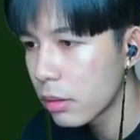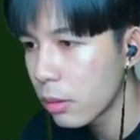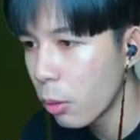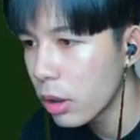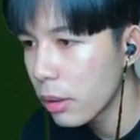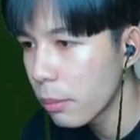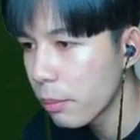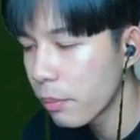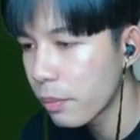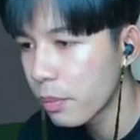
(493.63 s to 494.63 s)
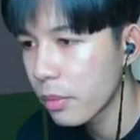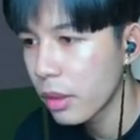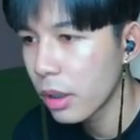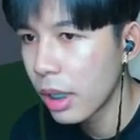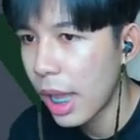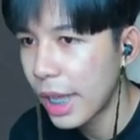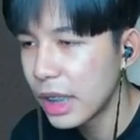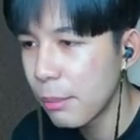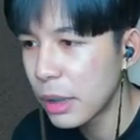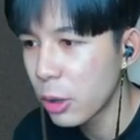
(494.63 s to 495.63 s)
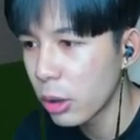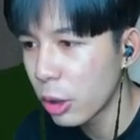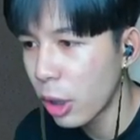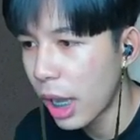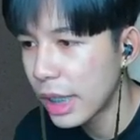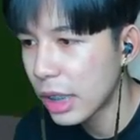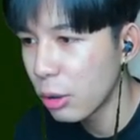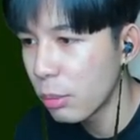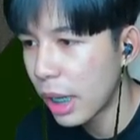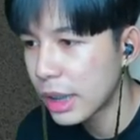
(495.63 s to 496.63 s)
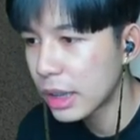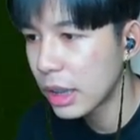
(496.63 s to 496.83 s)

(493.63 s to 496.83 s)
อุ้ย ไอ้นี้ไม่สนแล้วเนาะใครจะลุมใครจะเซิร์